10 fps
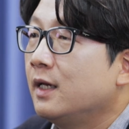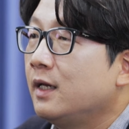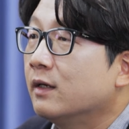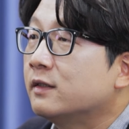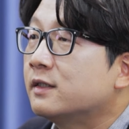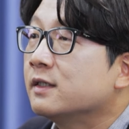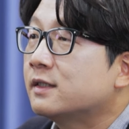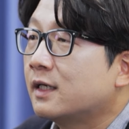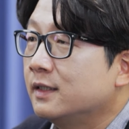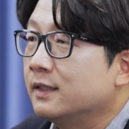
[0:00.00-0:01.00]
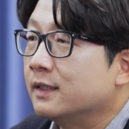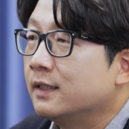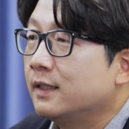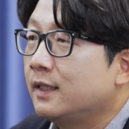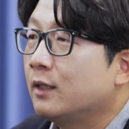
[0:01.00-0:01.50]
이렇듯 증사는
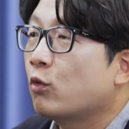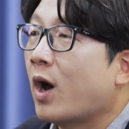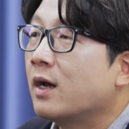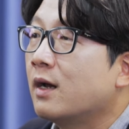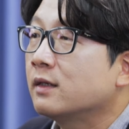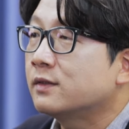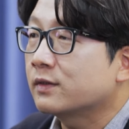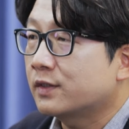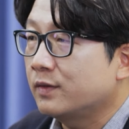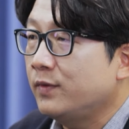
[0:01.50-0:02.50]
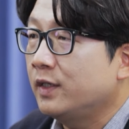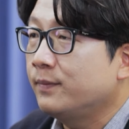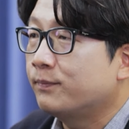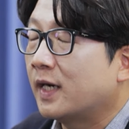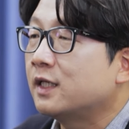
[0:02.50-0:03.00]
이 관광적
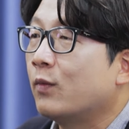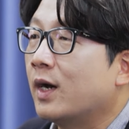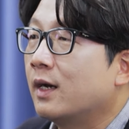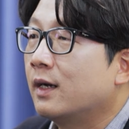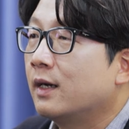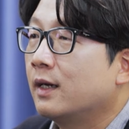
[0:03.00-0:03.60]
측면인 바다와